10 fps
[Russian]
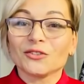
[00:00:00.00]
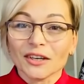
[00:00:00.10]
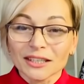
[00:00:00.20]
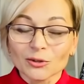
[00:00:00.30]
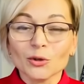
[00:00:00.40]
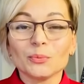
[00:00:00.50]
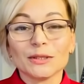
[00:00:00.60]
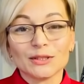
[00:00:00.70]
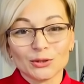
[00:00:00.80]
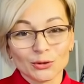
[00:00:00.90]
двойной
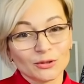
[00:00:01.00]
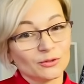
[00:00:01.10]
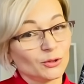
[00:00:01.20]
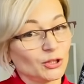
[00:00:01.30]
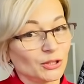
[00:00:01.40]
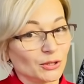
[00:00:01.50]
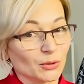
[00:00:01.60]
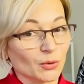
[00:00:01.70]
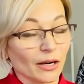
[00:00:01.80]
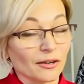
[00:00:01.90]
пристегивающийся
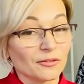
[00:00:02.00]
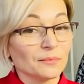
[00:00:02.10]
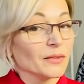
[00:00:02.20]
рукав.